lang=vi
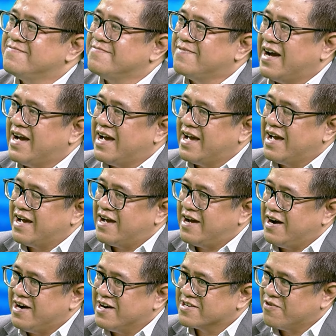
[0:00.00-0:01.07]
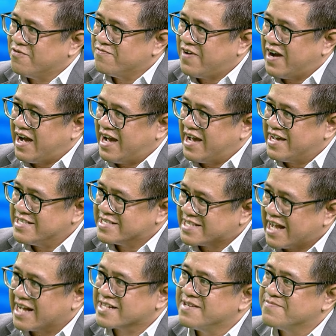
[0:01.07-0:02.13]
và họ cũng phải
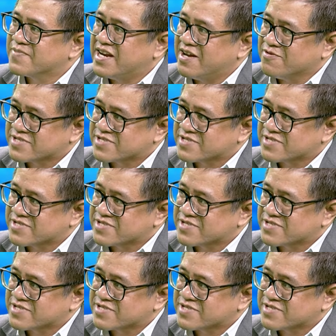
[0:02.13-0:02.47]
tăng thêm cái đầu